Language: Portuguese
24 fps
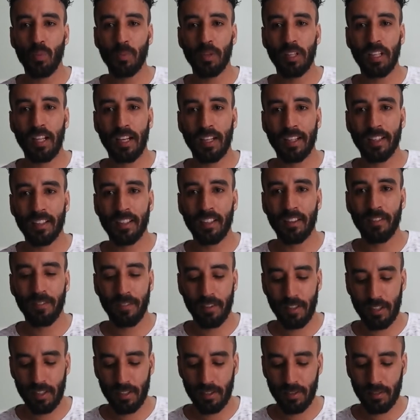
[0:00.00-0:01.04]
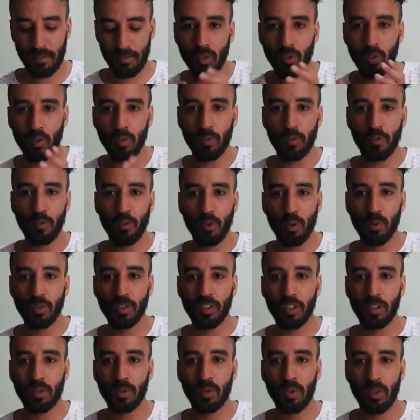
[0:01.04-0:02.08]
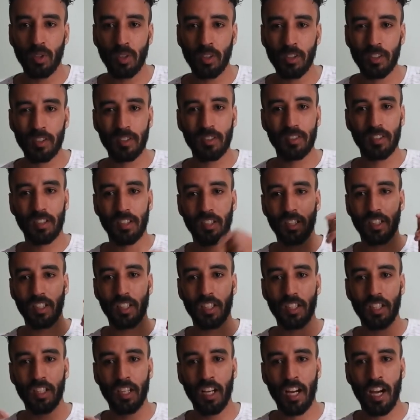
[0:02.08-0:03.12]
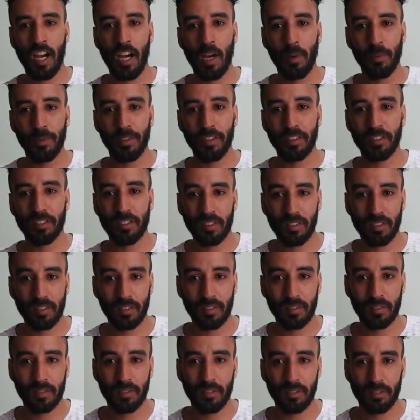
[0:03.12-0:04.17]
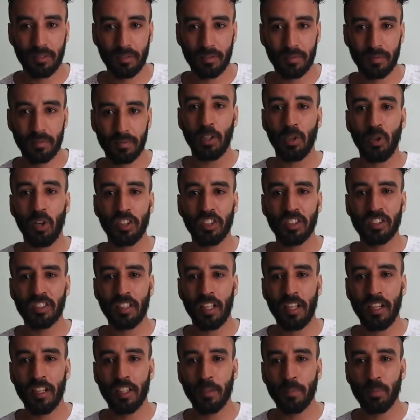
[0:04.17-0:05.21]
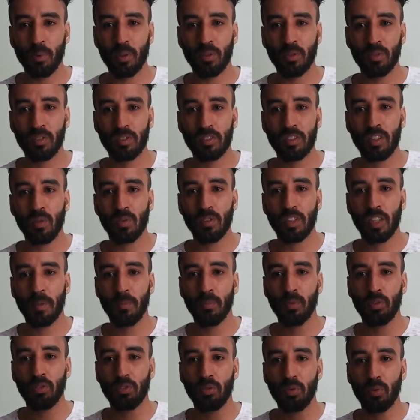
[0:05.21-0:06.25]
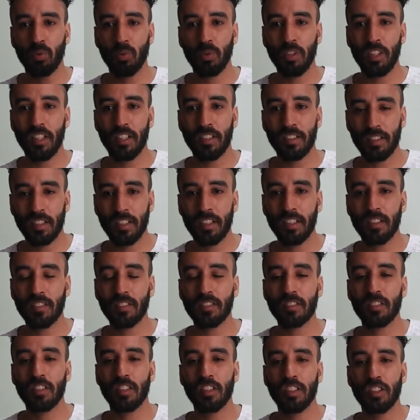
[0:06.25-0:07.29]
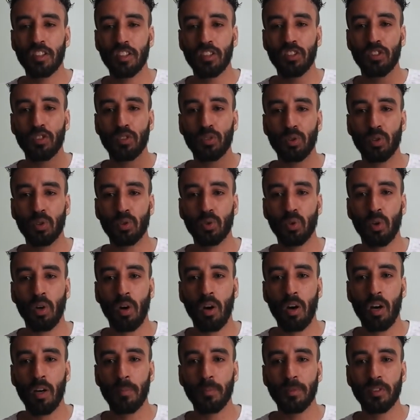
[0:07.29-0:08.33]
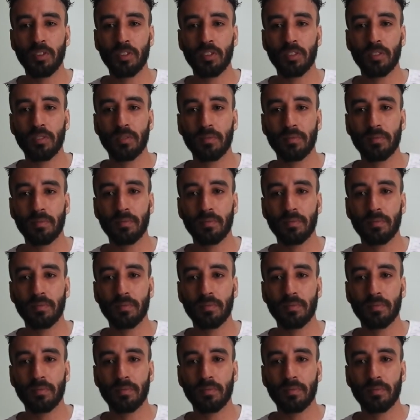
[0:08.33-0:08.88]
O Milagre da Fé, Frozen 2 e Harriet. Melhor design de produção temos O Irlandês, Jojo Hobbit,